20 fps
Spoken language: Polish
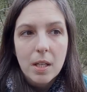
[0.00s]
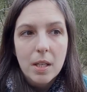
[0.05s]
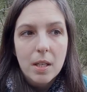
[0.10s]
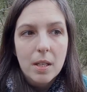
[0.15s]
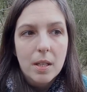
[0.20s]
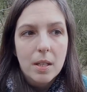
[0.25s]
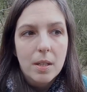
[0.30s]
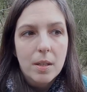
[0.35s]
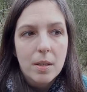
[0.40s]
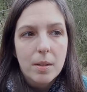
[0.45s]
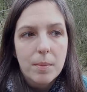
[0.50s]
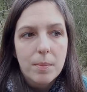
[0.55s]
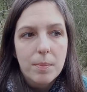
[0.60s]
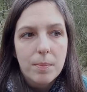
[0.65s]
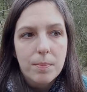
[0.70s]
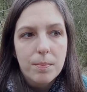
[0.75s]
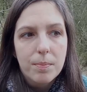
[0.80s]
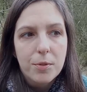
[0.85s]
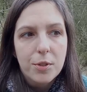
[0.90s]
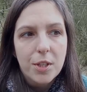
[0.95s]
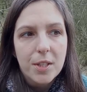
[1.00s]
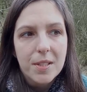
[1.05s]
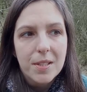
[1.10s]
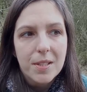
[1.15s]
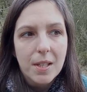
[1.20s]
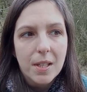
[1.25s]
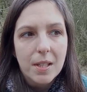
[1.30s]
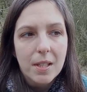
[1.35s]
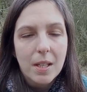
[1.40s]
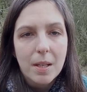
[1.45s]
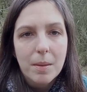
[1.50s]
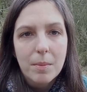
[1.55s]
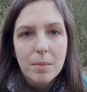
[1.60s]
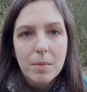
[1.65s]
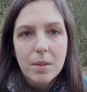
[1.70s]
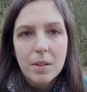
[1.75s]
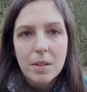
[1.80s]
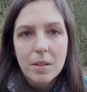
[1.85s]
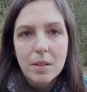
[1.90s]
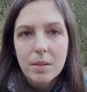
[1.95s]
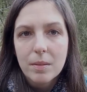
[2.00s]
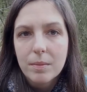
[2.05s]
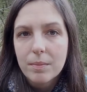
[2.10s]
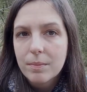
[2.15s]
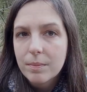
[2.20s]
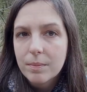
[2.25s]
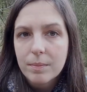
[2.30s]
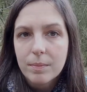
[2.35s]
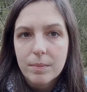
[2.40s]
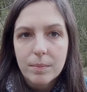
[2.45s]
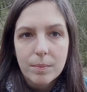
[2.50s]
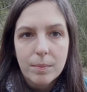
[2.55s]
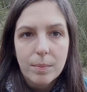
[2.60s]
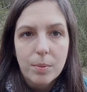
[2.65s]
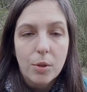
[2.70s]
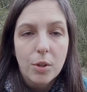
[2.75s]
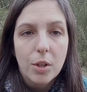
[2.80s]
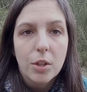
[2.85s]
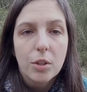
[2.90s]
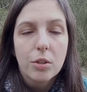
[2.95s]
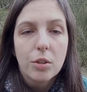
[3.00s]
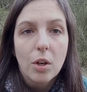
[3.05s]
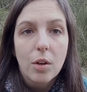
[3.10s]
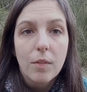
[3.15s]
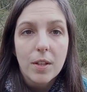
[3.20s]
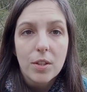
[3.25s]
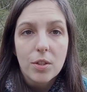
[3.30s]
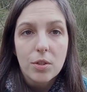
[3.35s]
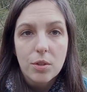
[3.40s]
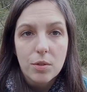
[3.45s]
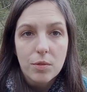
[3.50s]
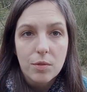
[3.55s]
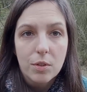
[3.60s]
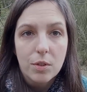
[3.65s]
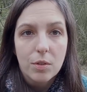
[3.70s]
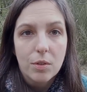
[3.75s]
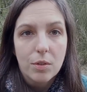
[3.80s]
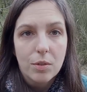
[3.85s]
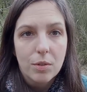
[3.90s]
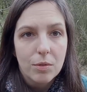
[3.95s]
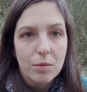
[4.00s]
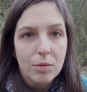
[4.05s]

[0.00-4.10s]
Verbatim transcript: e, przestajemy projektować rozwią e,